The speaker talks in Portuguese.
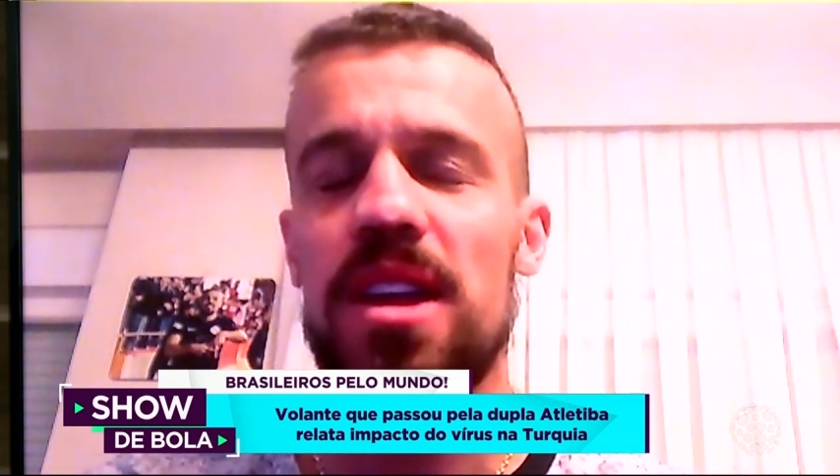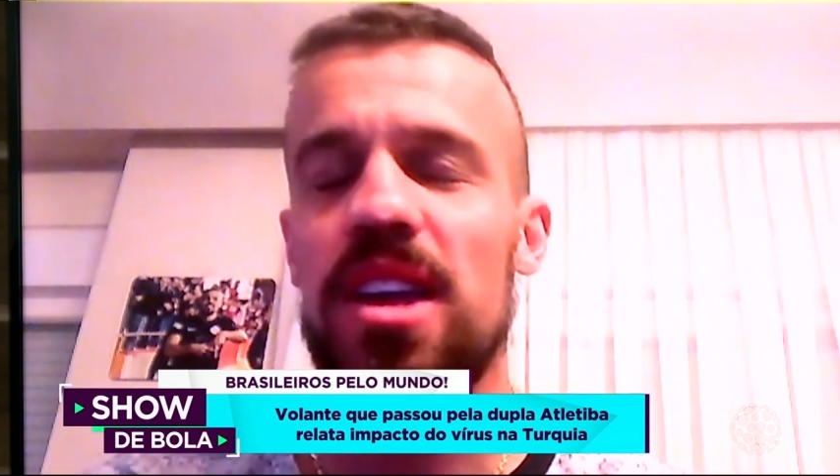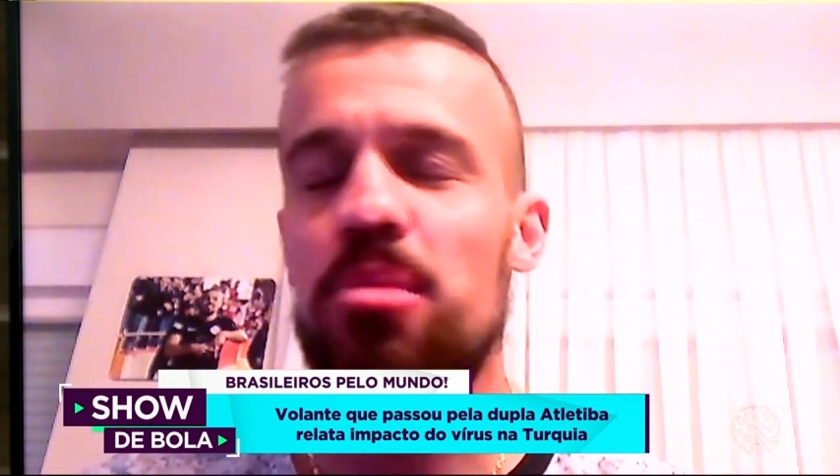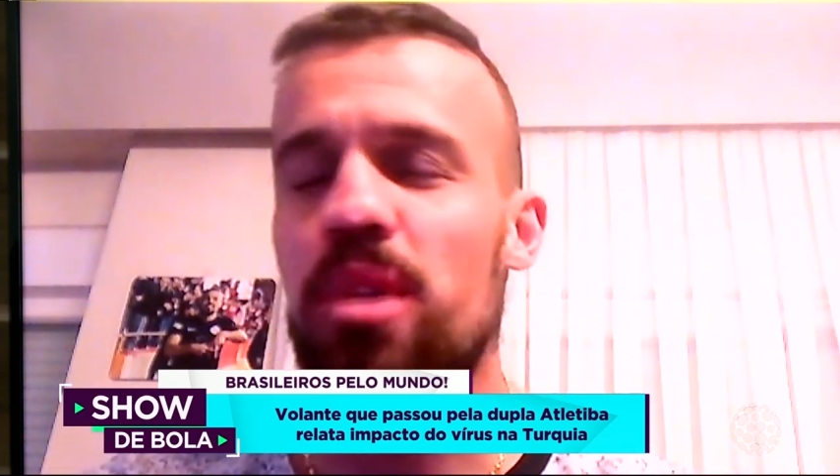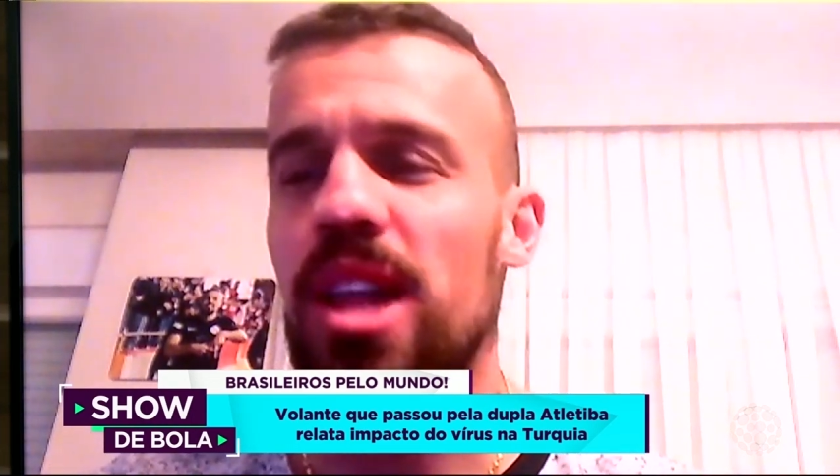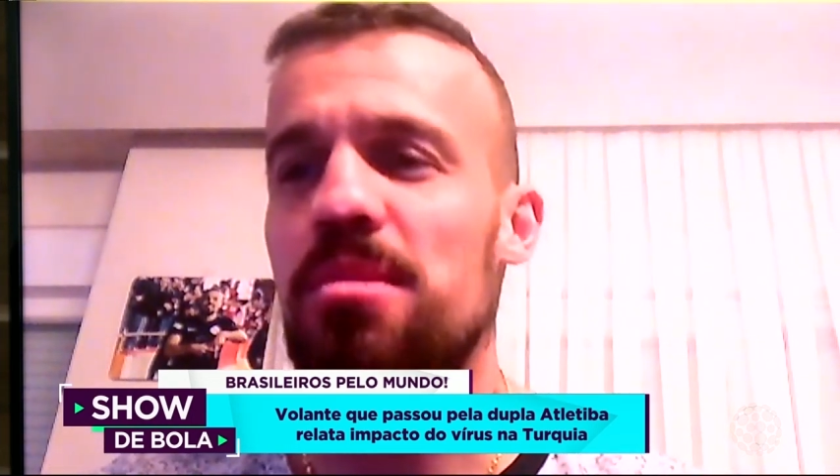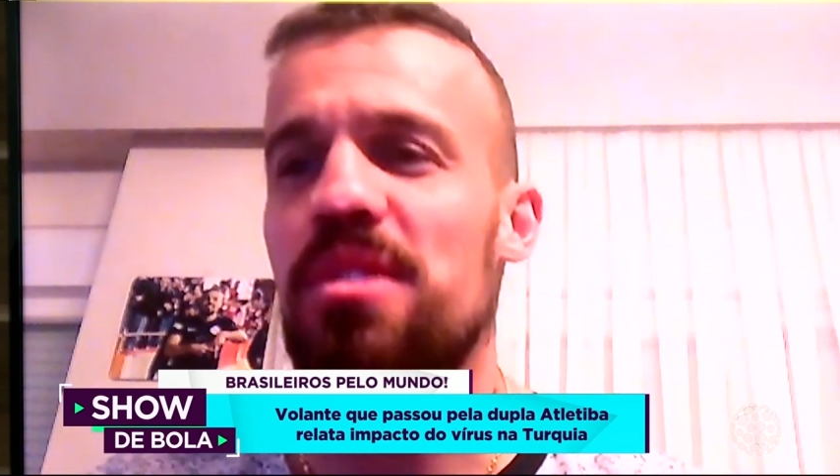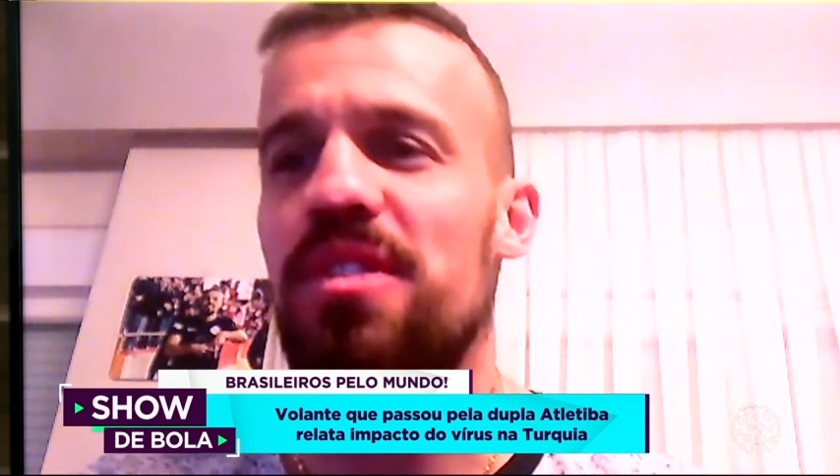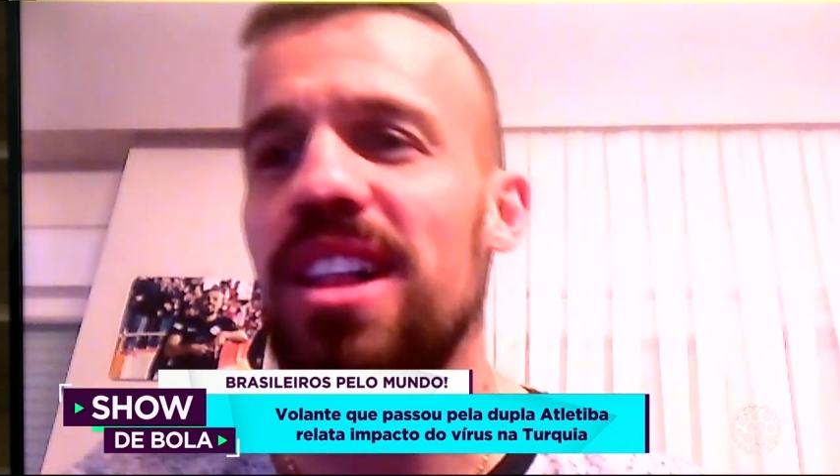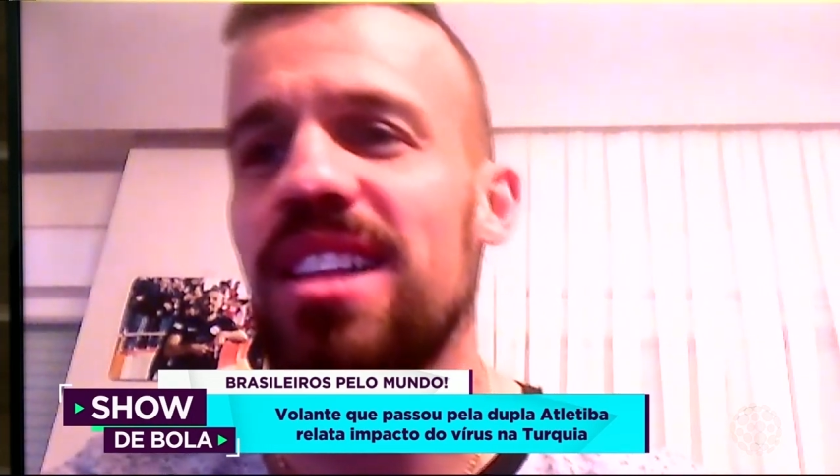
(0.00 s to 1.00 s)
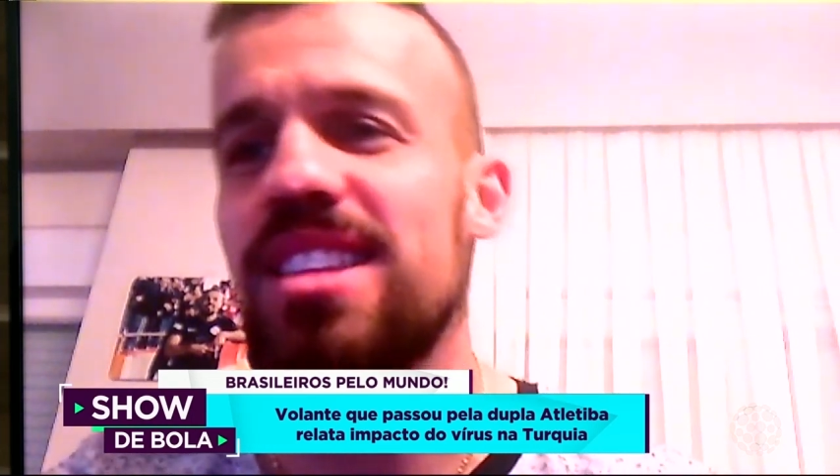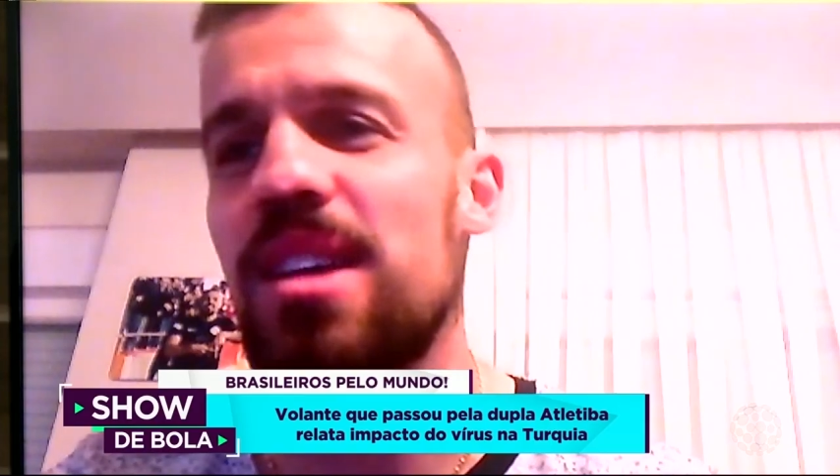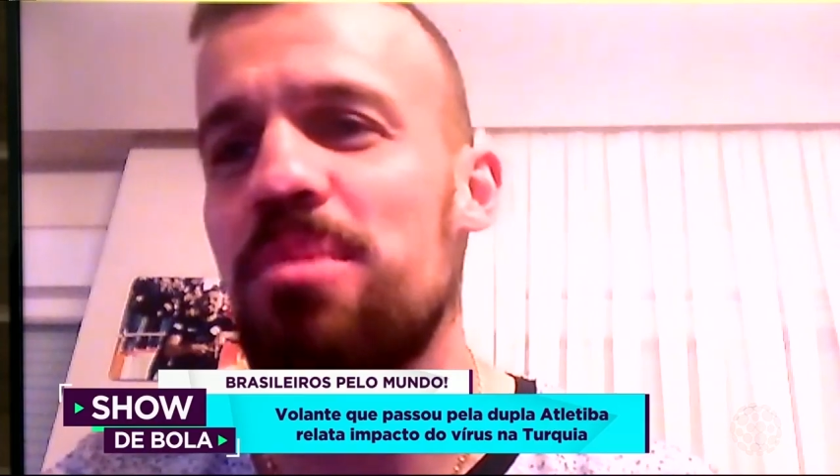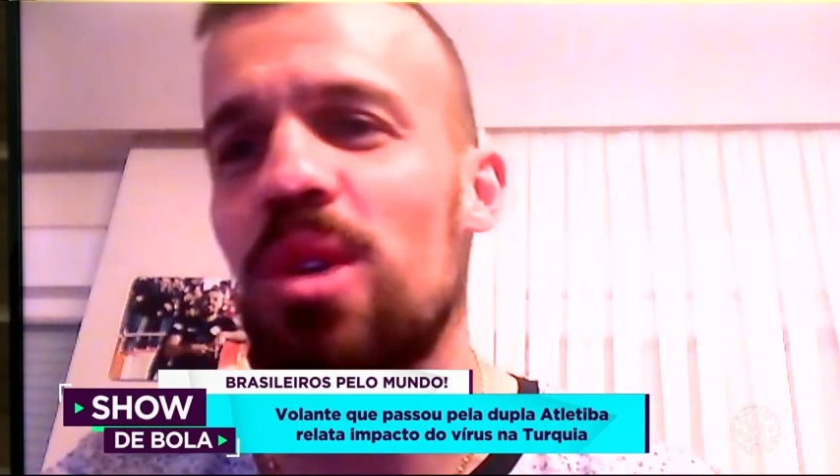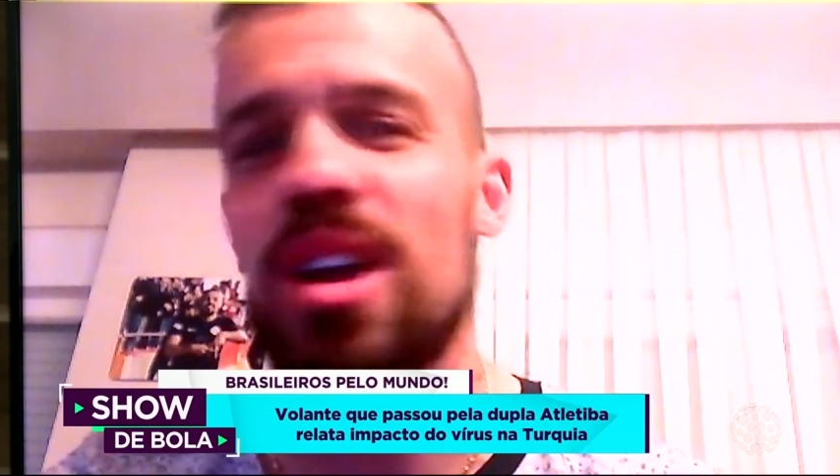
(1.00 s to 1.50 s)
E porque ele me fala, tá
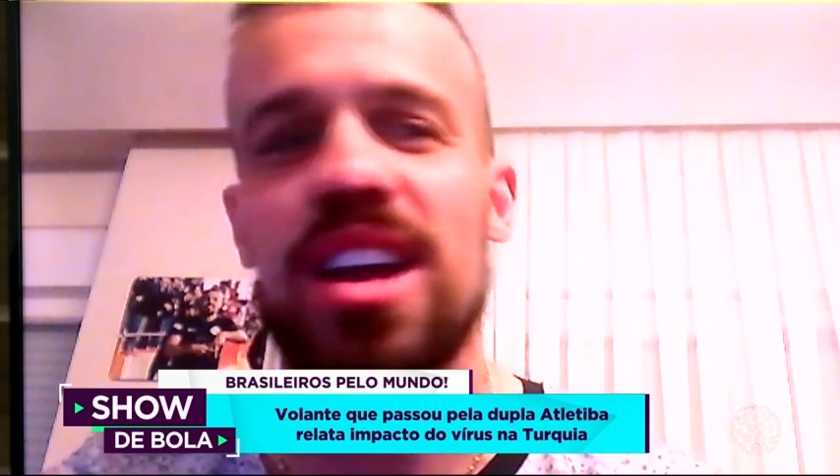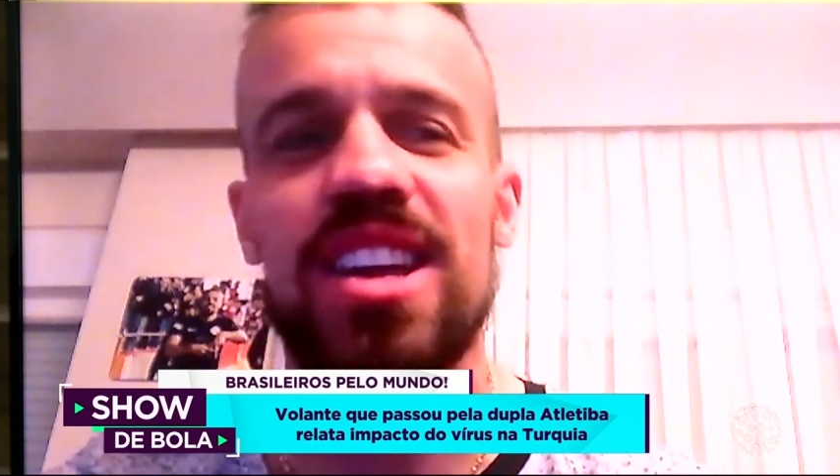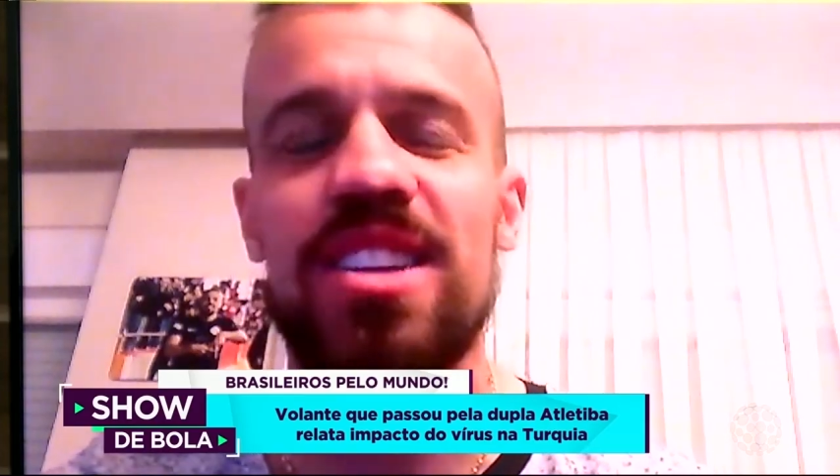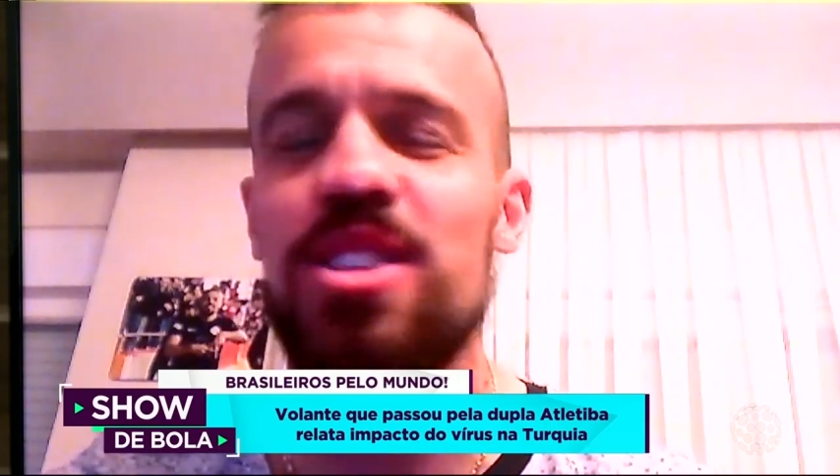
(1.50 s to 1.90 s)
pior aí